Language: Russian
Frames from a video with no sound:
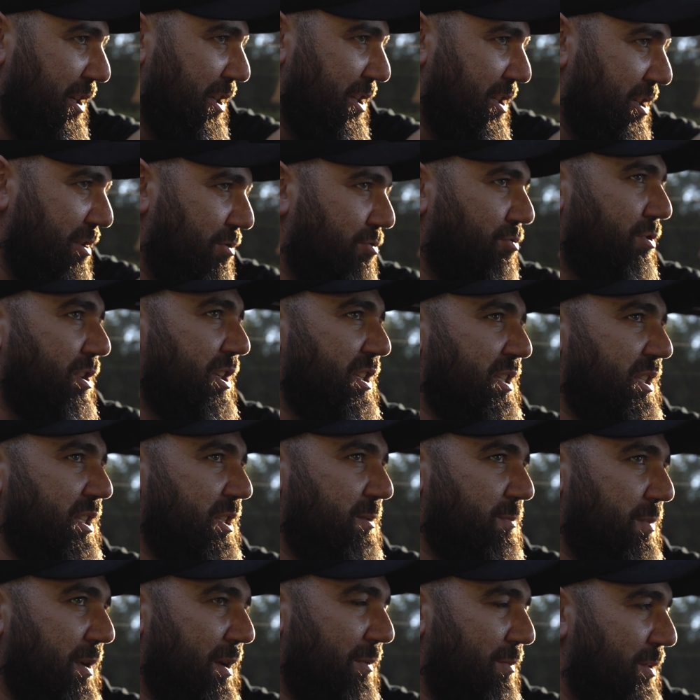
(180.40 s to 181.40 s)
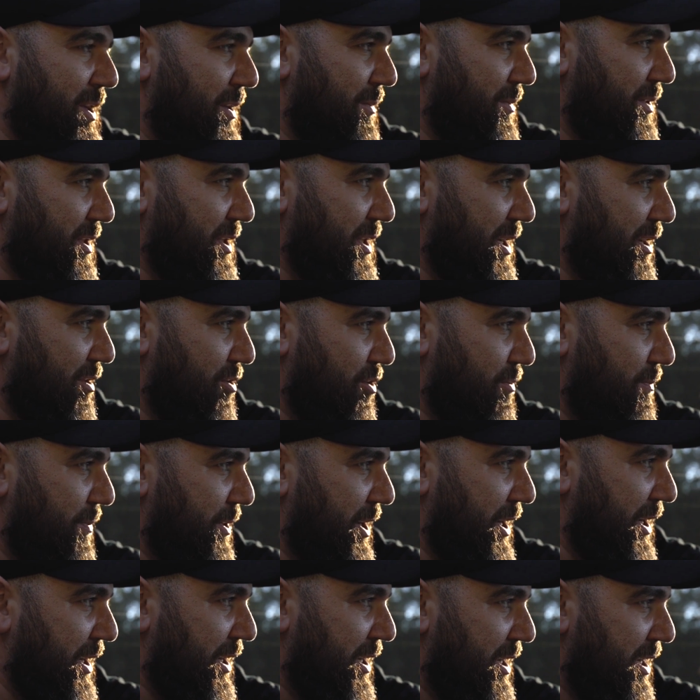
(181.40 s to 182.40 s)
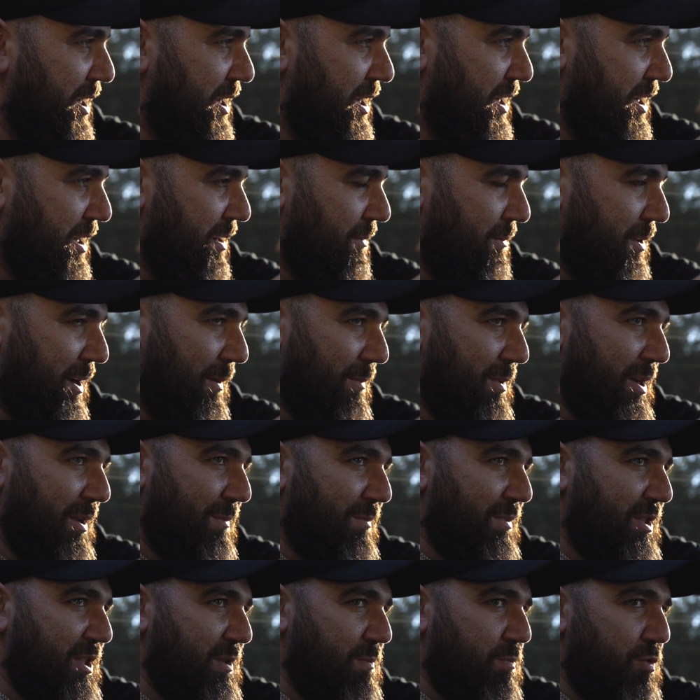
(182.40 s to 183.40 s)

или нет. У нас здесь проблемы с коробкой, проблемы с